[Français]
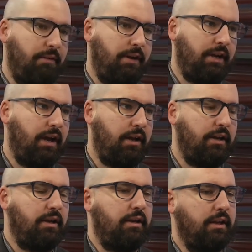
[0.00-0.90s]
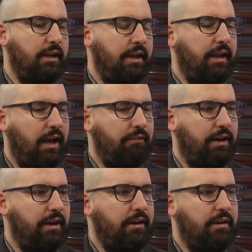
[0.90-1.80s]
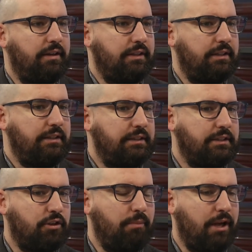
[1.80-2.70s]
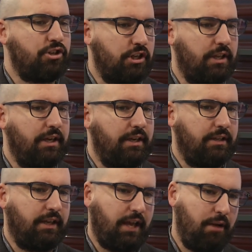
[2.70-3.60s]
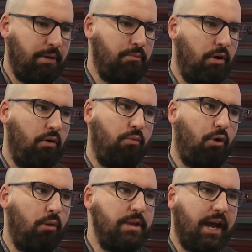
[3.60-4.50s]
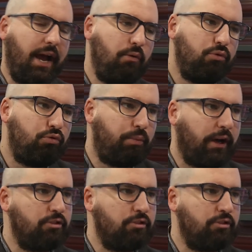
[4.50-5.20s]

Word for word: les avant ce match était, quand même euh, au premier rang ou tout près du